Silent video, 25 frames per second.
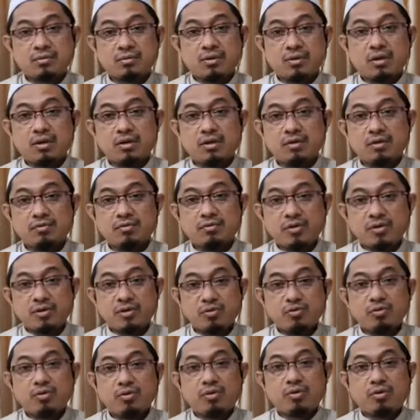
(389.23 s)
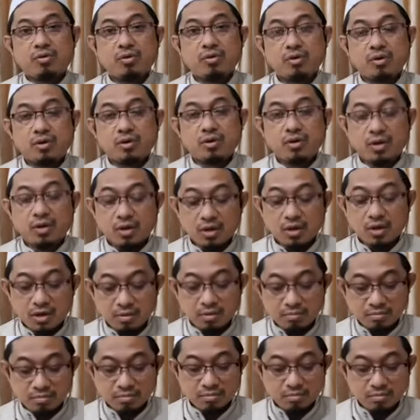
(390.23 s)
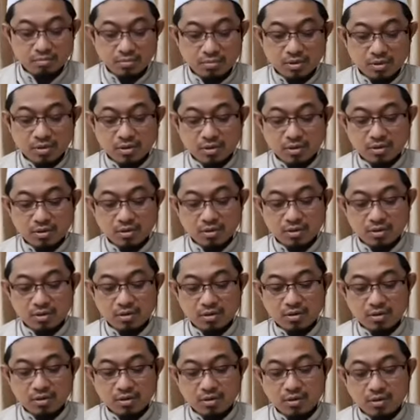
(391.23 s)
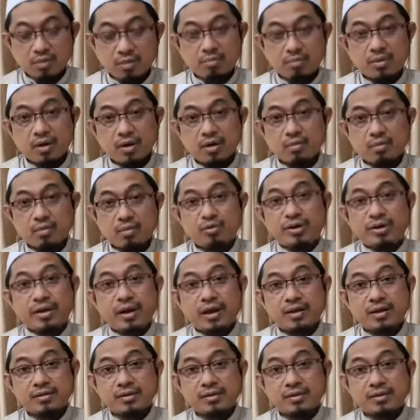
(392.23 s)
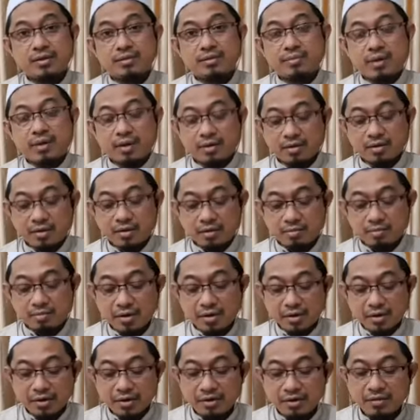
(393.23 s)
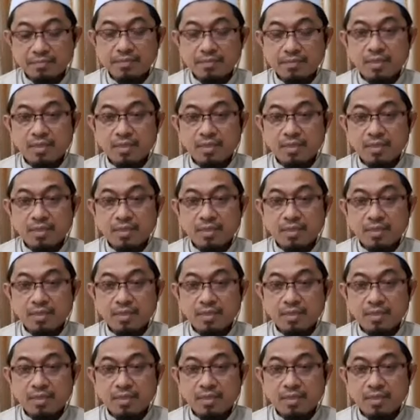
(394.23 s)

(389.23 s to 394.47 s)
ya, figur di dalam uh, apa moderasi beragama ini,